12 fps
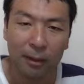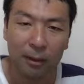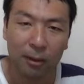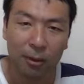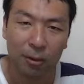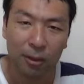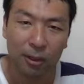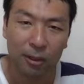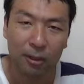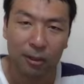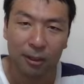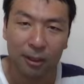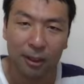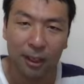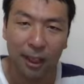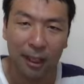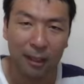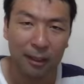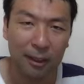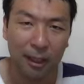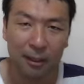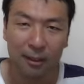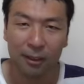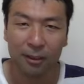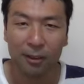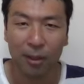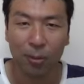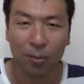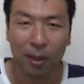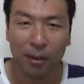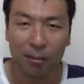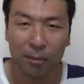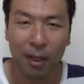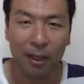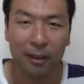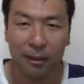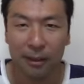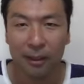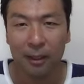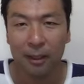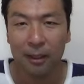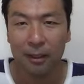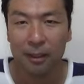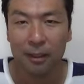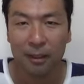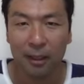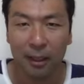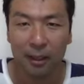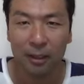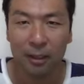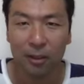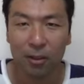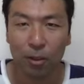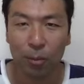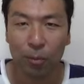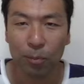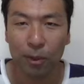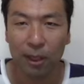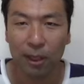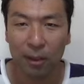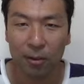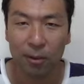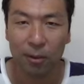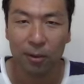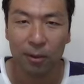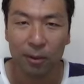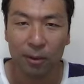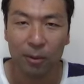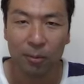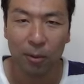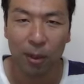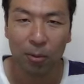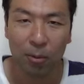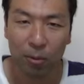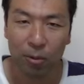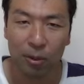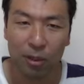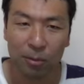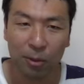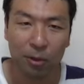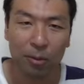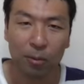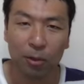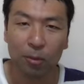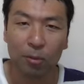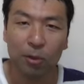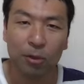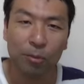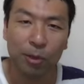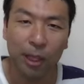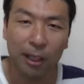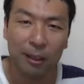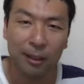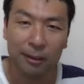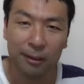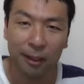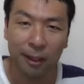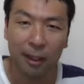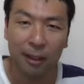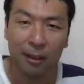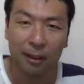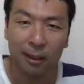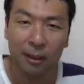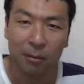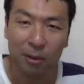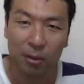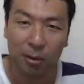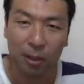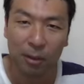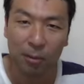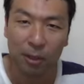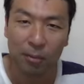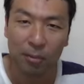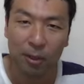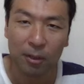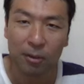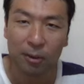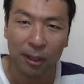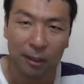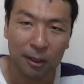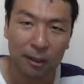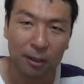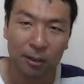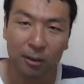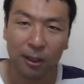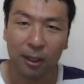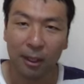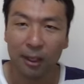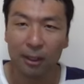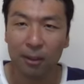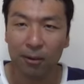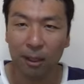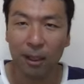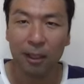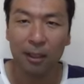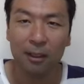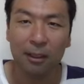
ということで続いて対策4番目信頼できるショップで買うとまあ、これを言ってしまうと元も子もないんですが、まあ、それでもやっぱり不安だという方は